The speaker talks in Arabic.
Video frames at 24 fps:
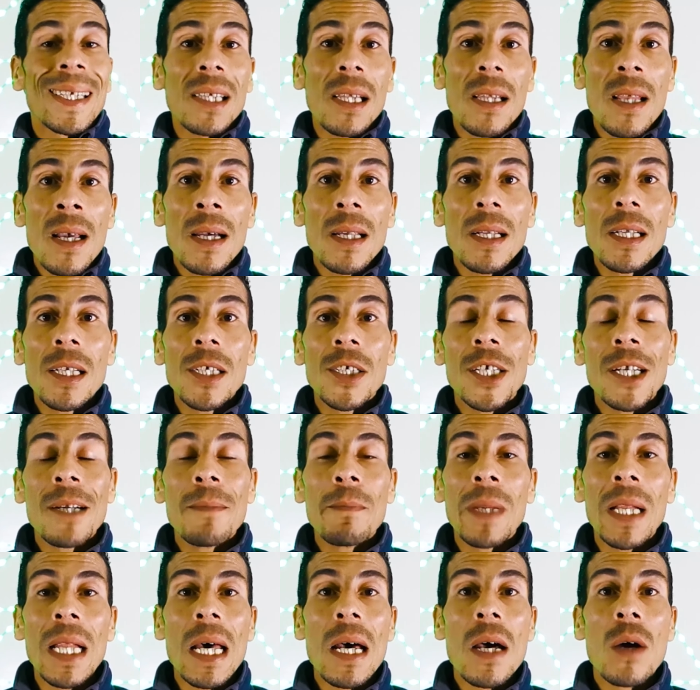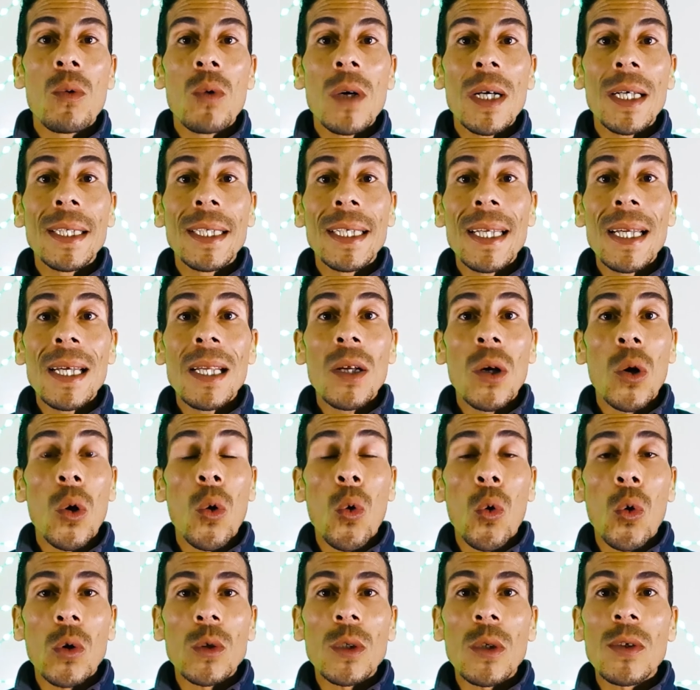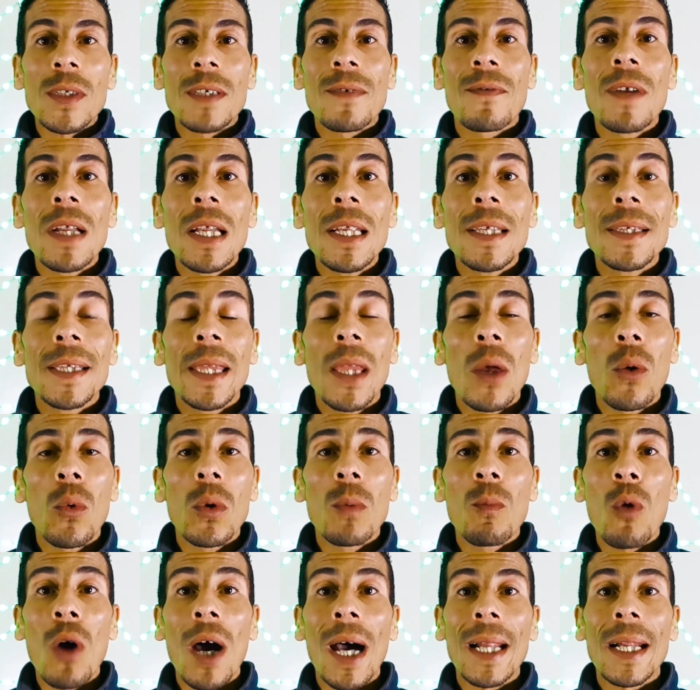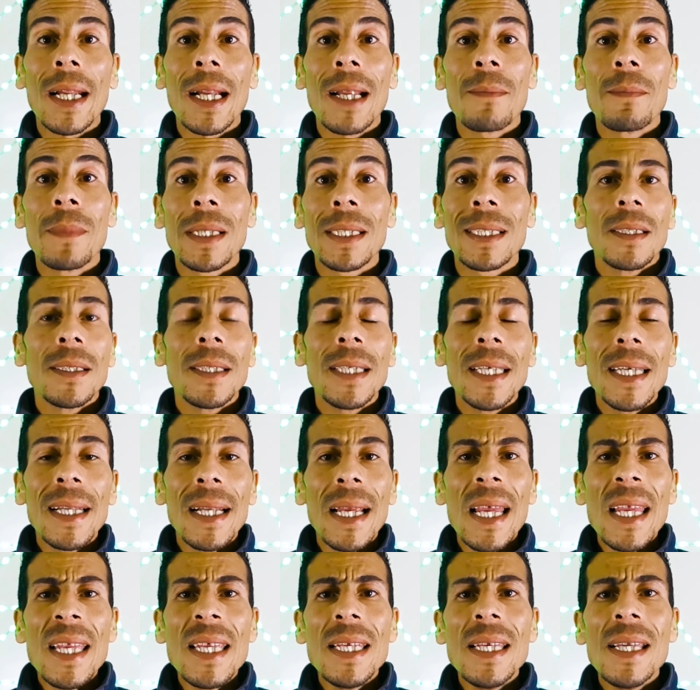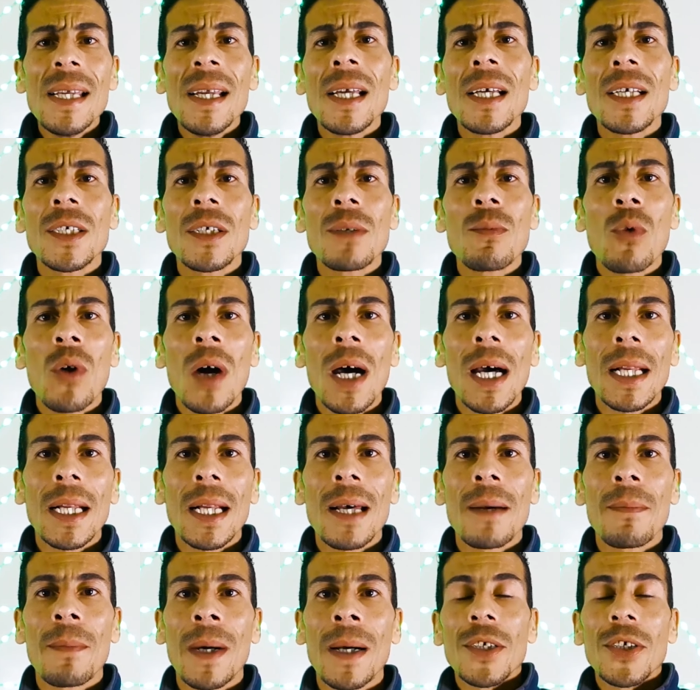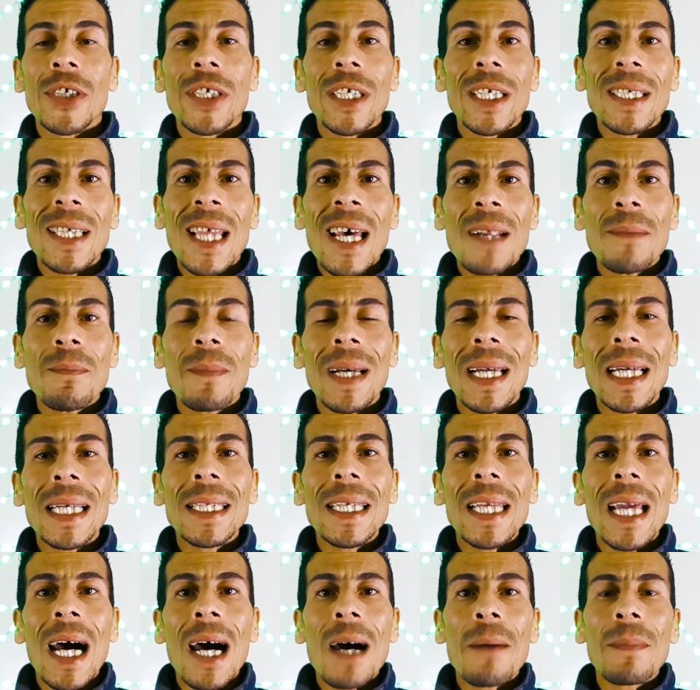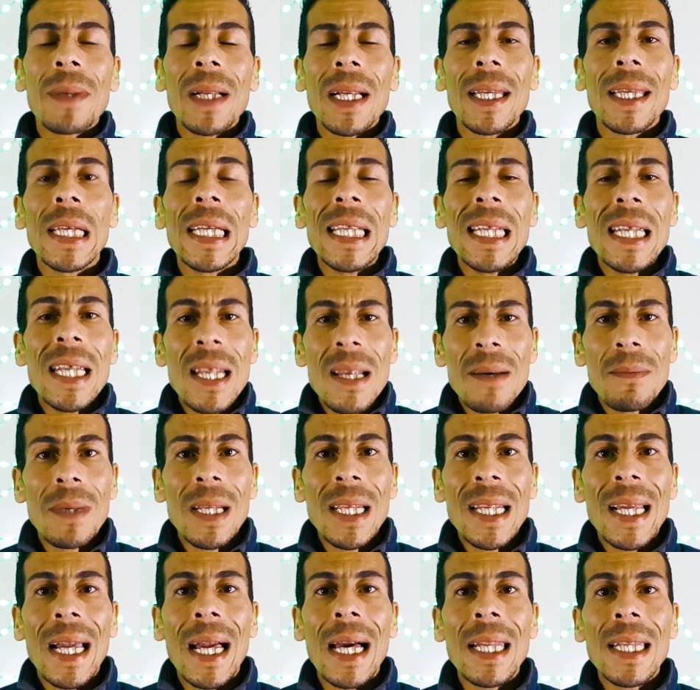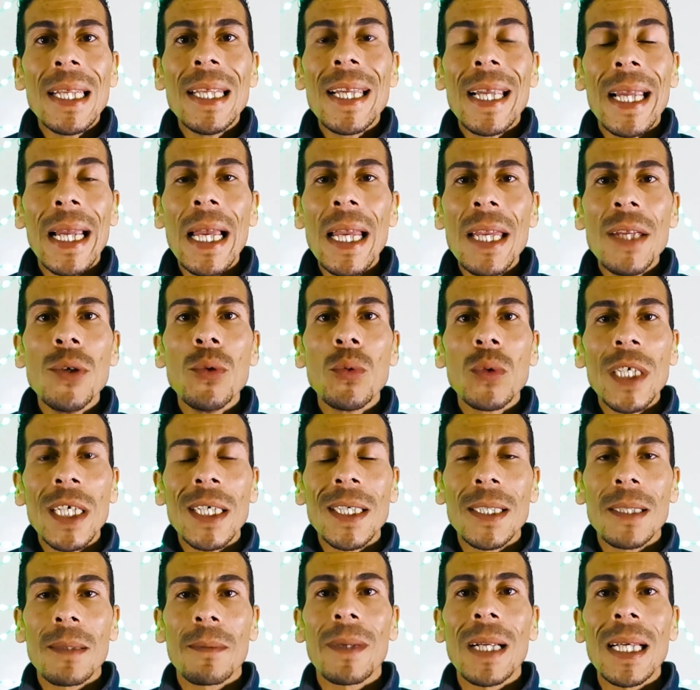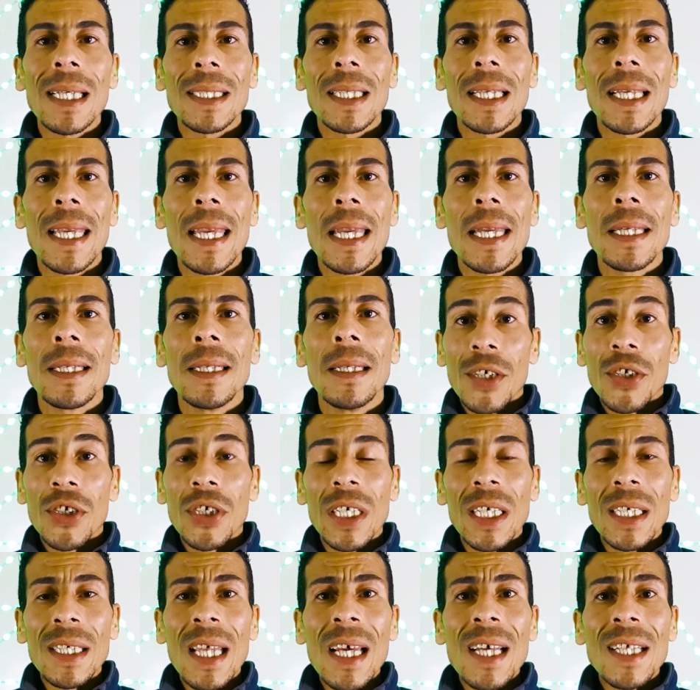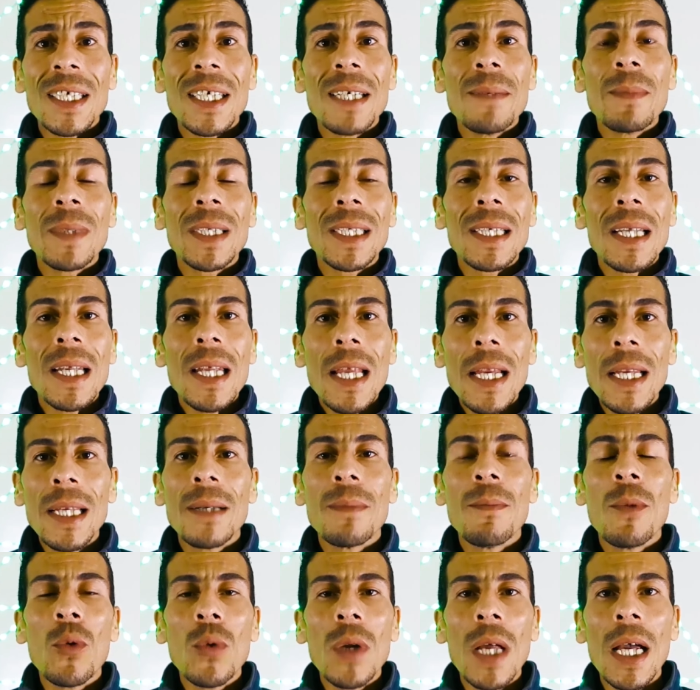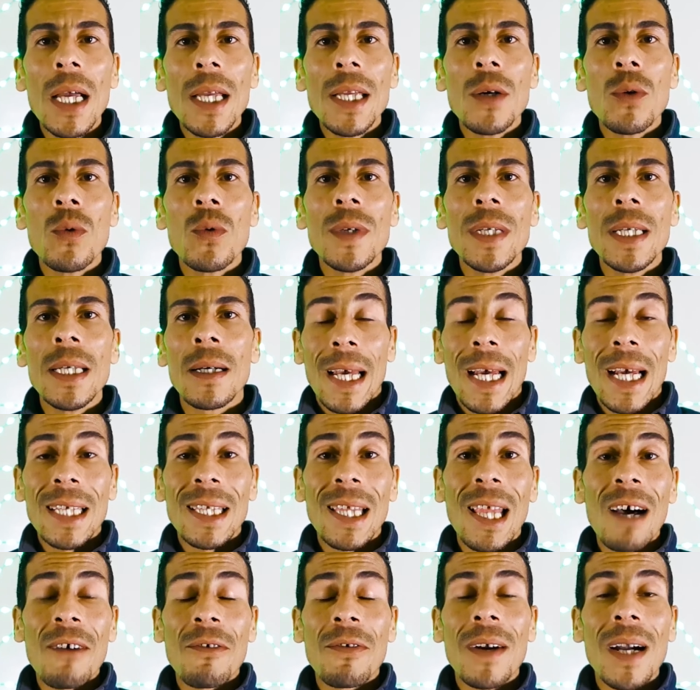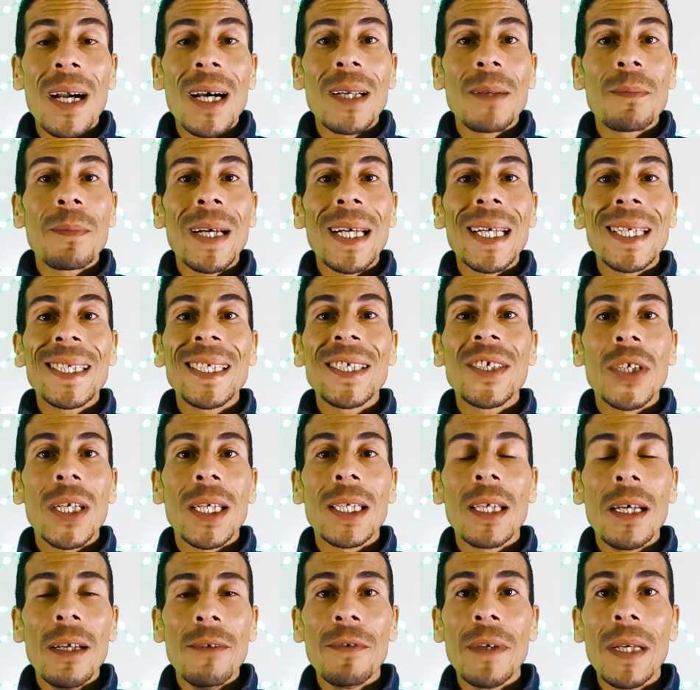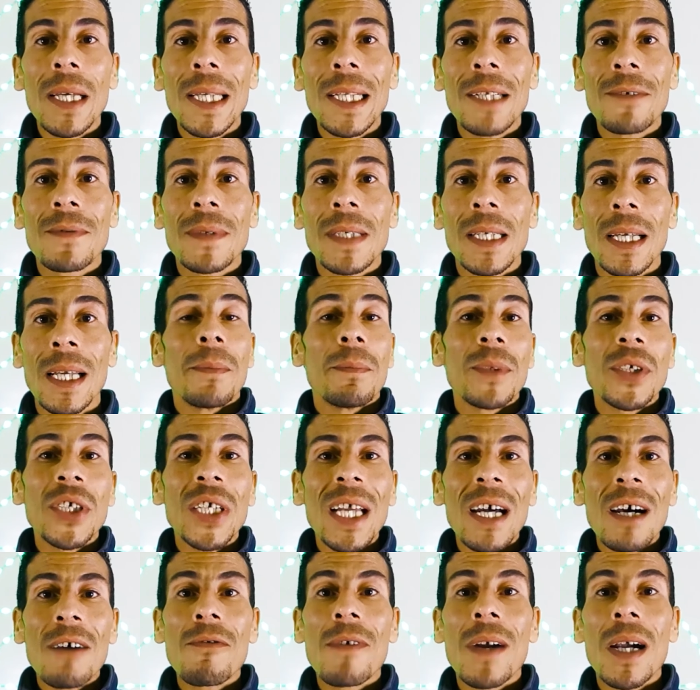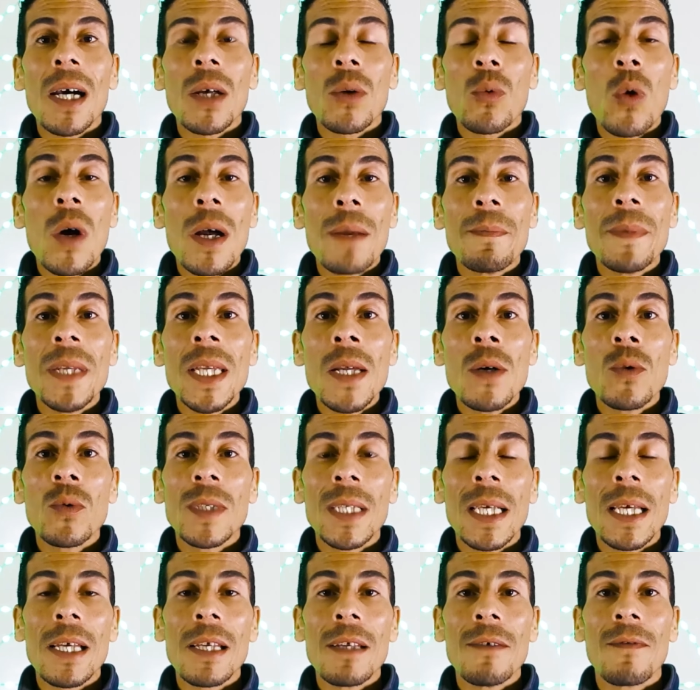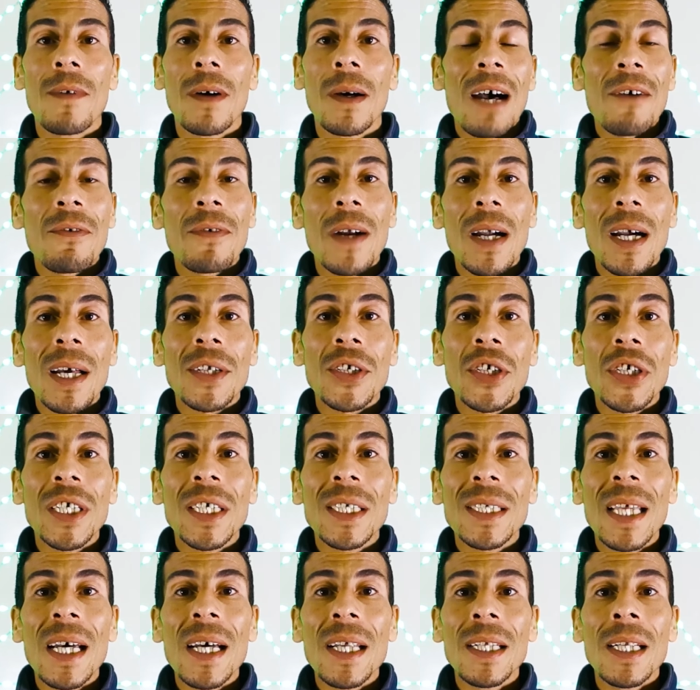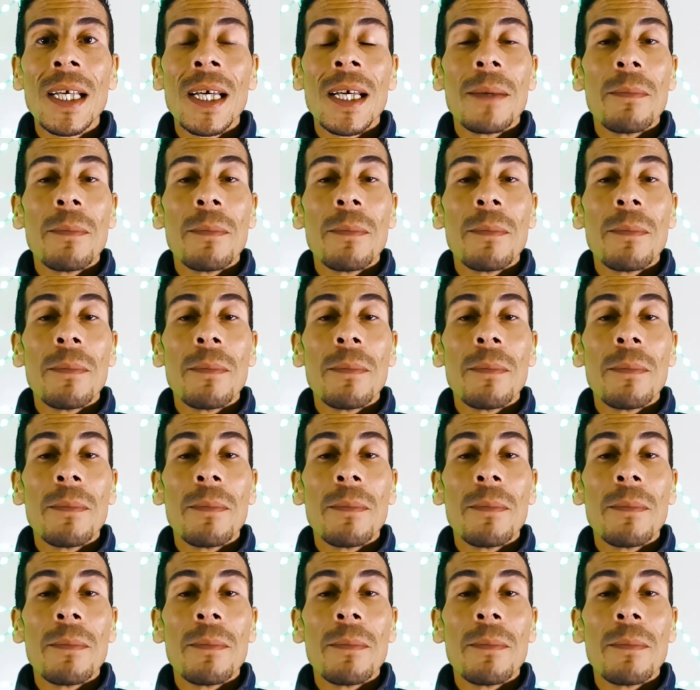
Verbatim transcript: اطلق الجام الاهواء ديالك اغطس في اللذه والمحرمات دير اي حاجه محرمه الشيطان ما غادي امرك الا باللي يخليك حي وتحس براسك كاين الشيطان تيمثل الحكمه والحيويه هاد الافكار ما غاديش تخدع فيها نفسك ماشي افكار وهميه وزائفه افكار الشيطان